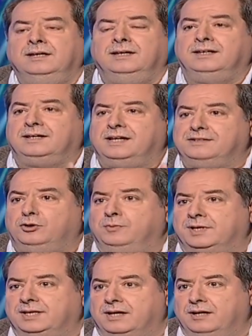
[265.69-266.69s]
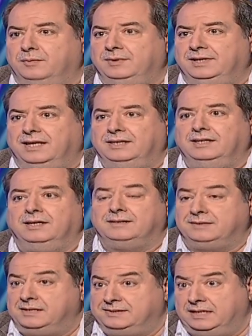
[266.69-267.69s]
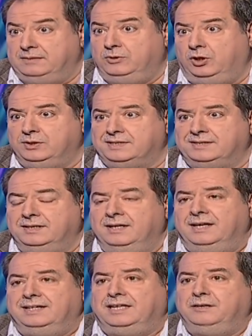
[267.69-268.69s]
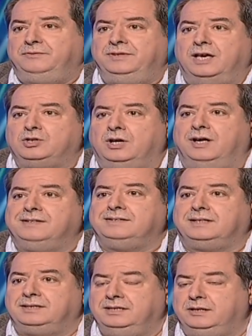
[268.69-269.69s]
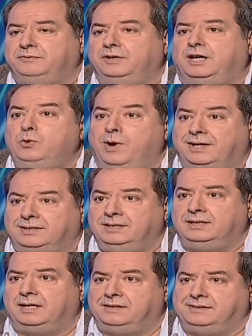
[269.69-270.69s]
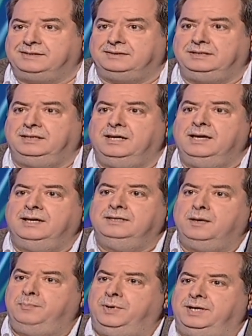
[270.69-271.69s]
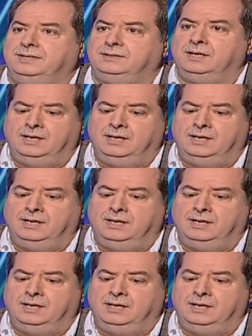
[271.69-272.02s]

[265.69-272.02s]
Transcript: الرئيس عمر كرامي يعني الرئيس سليم الحص يعني في اشخاص كثير في قوى كثير اساسيه نبهت